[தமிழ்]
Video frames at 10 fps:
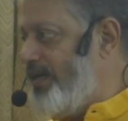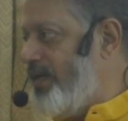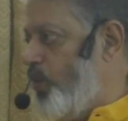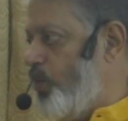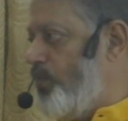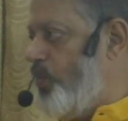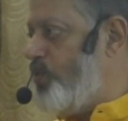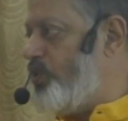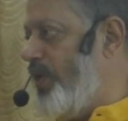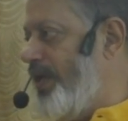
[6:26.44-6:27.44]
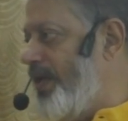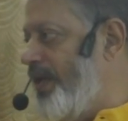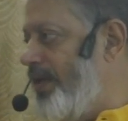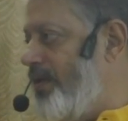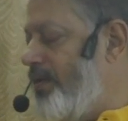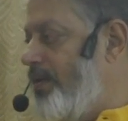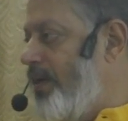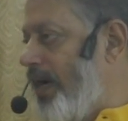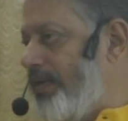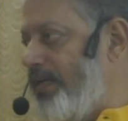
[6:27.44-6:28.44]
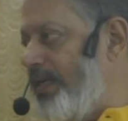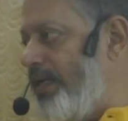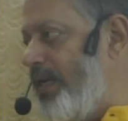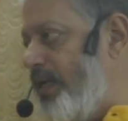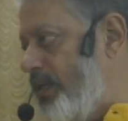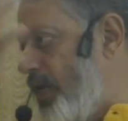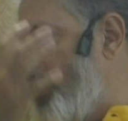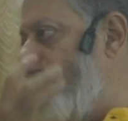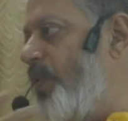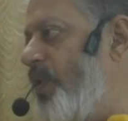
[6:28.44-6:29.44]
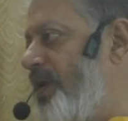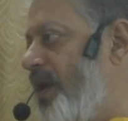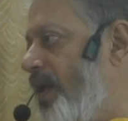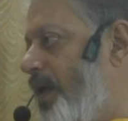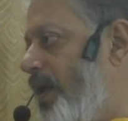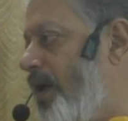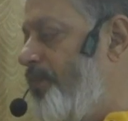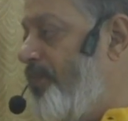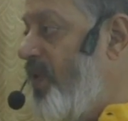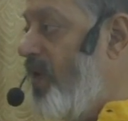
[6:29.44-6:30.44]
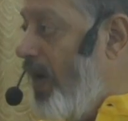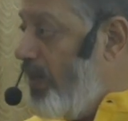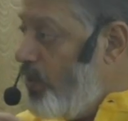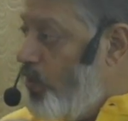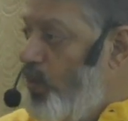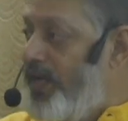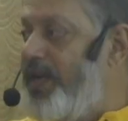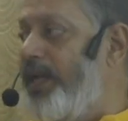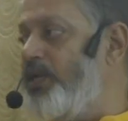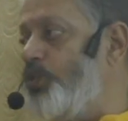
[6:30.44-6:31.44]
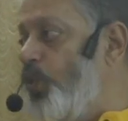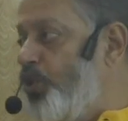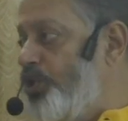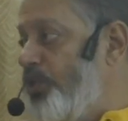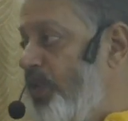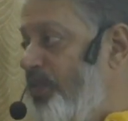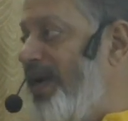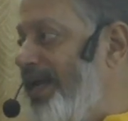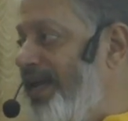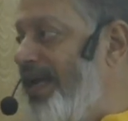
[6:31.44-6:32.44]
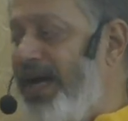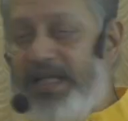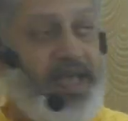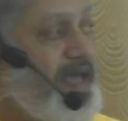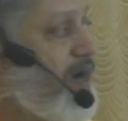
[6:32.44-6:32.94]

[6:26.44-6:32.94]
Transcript: இருக்கு அவுட்டர் மோஸ்ட்ல இருக்கு அதுல இருக்கிற ஞான புலன்கள் எல்லாம் அதுக்குள்ள இருக்கிற சூக்ஷமமா இருக்கிற அதே